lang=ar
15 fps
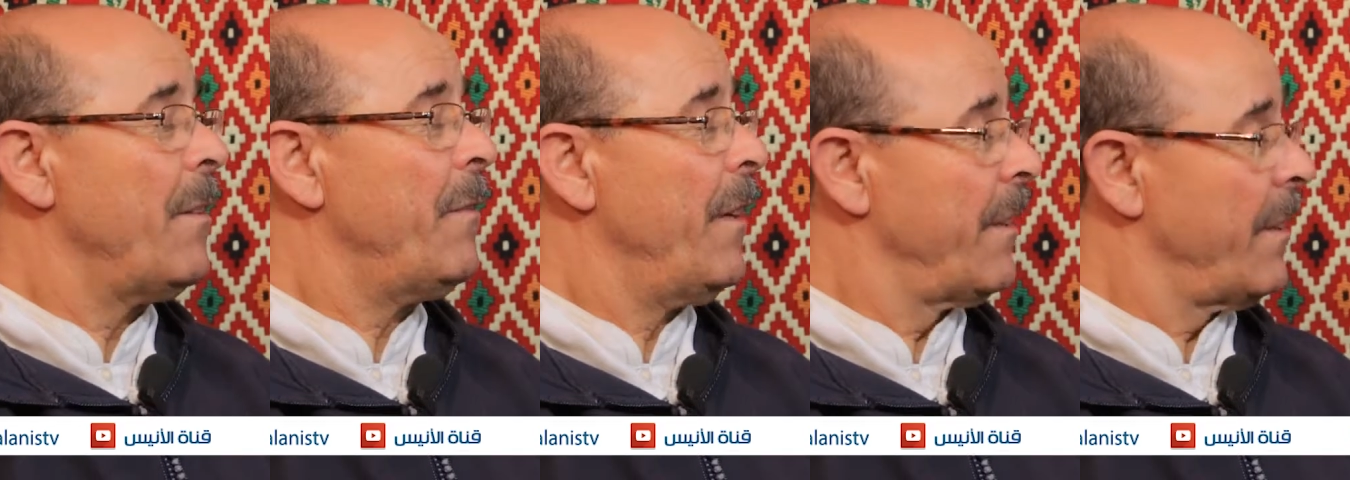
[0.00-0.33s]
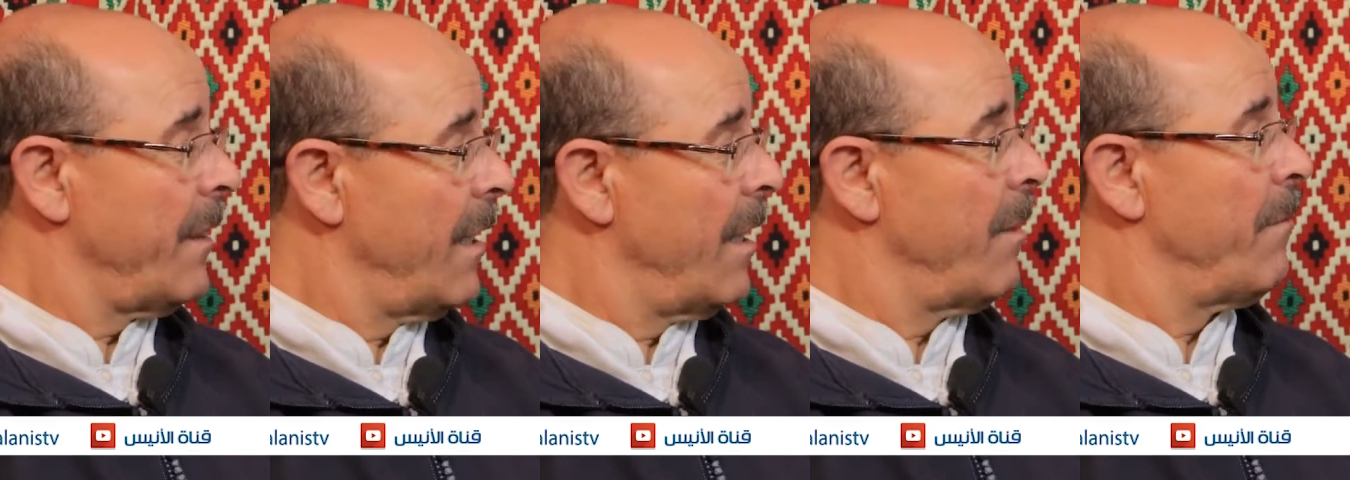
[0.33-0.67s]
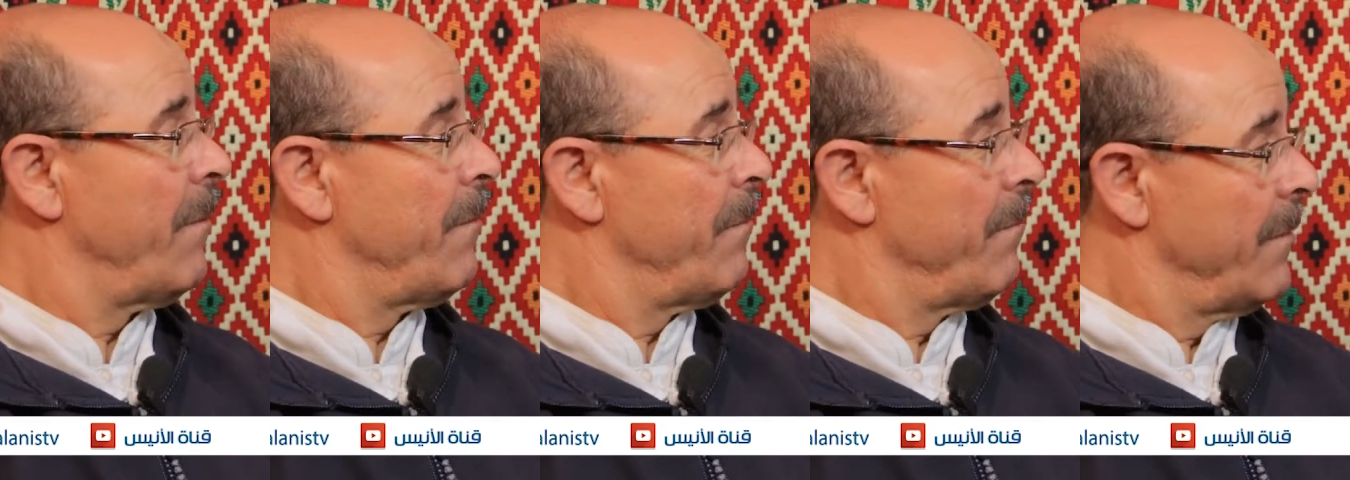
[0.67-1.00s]
نفح الطيب
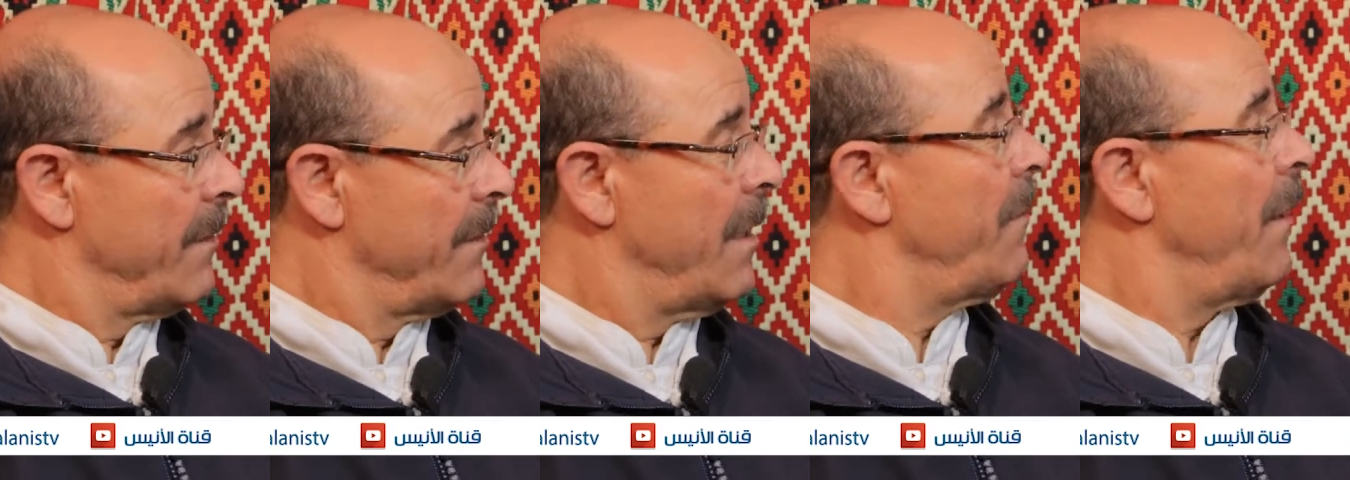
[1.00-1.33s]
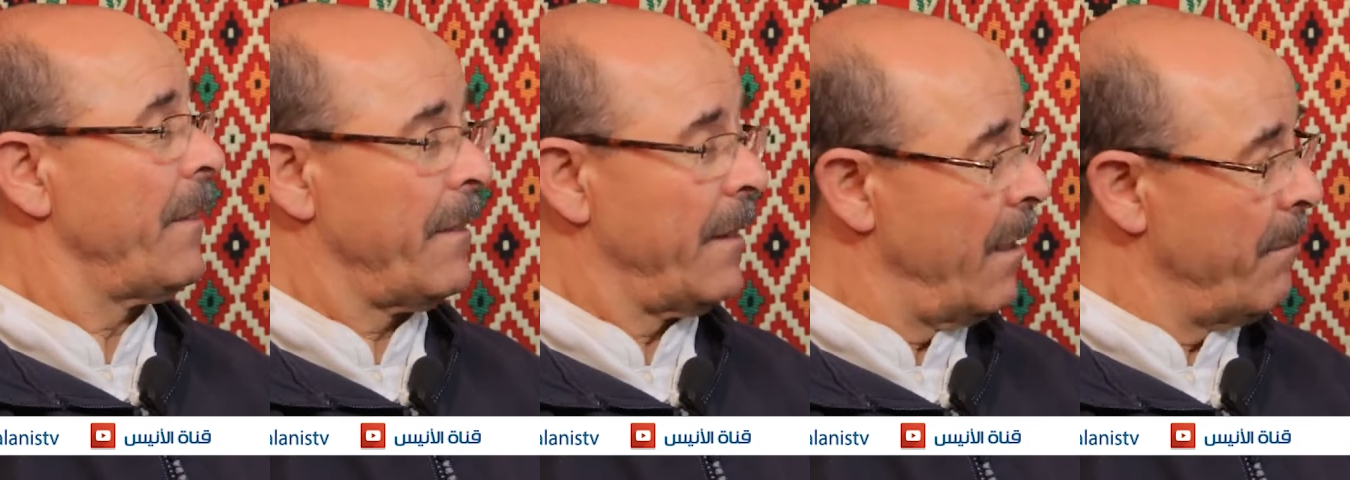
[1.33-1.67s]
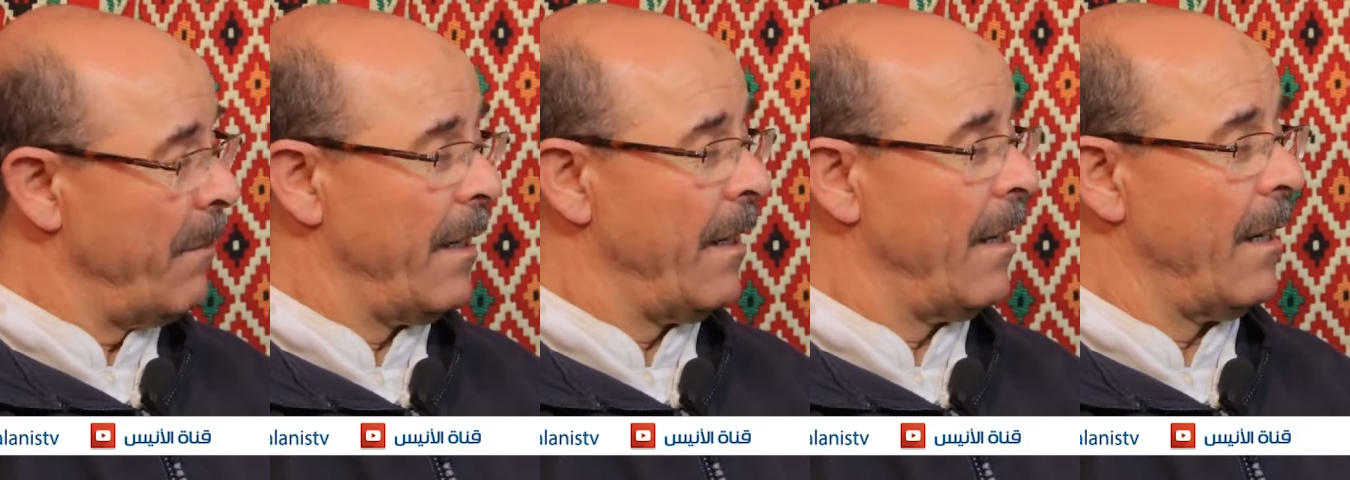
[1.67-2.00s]
نفح
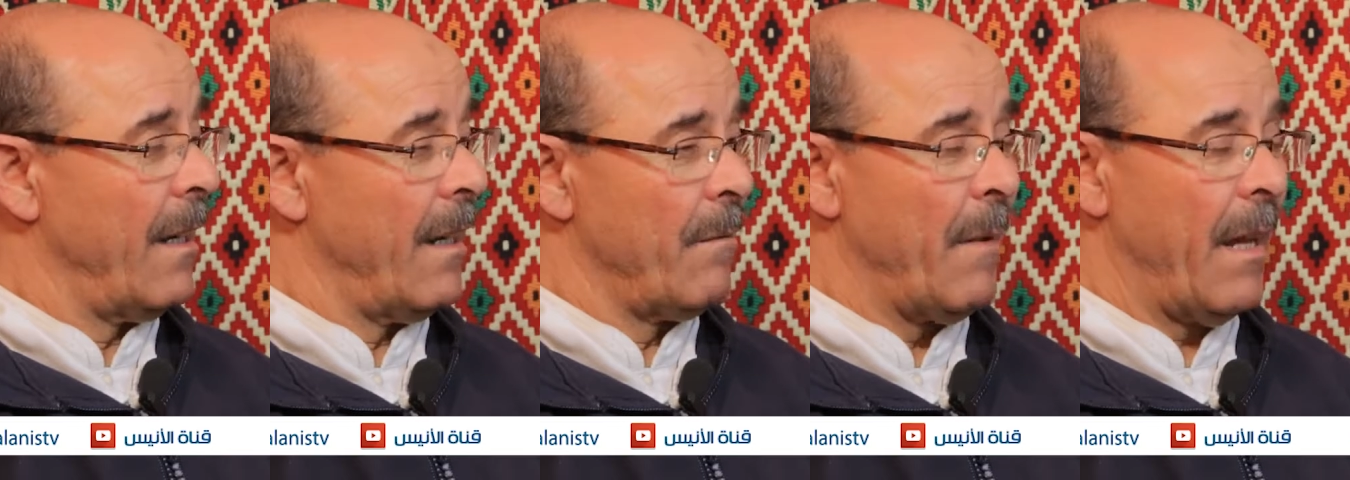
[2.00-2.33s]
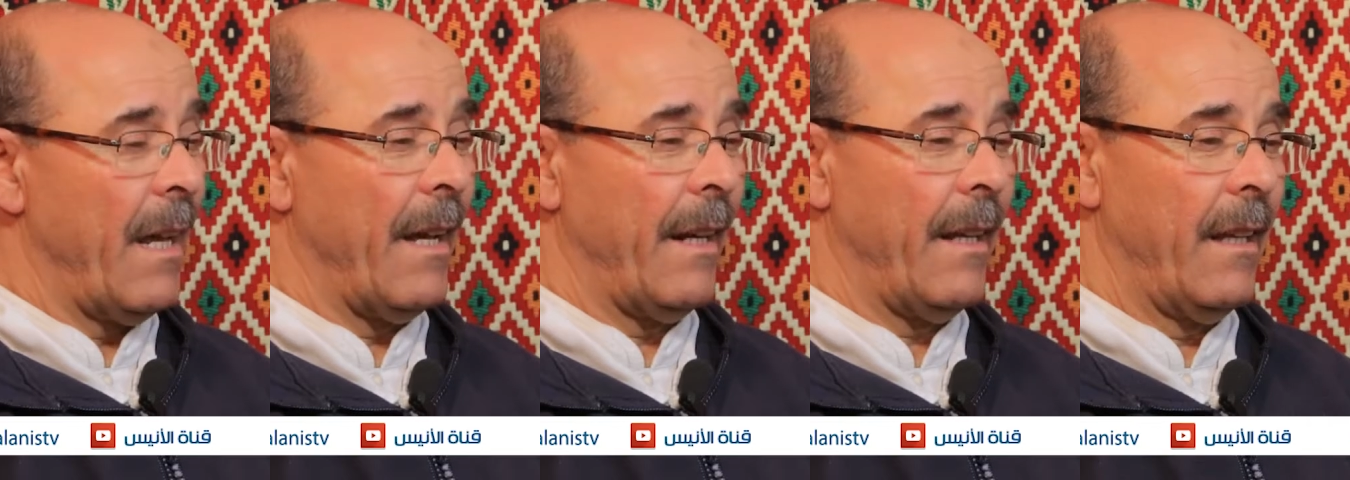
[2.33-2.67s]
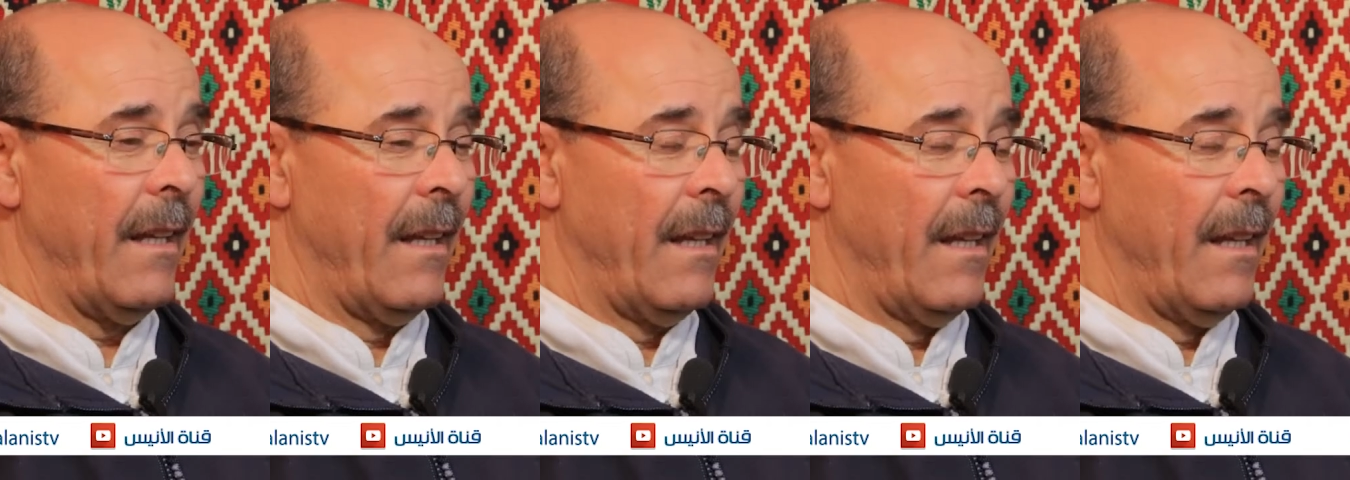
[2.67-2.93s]
الطيب للمقري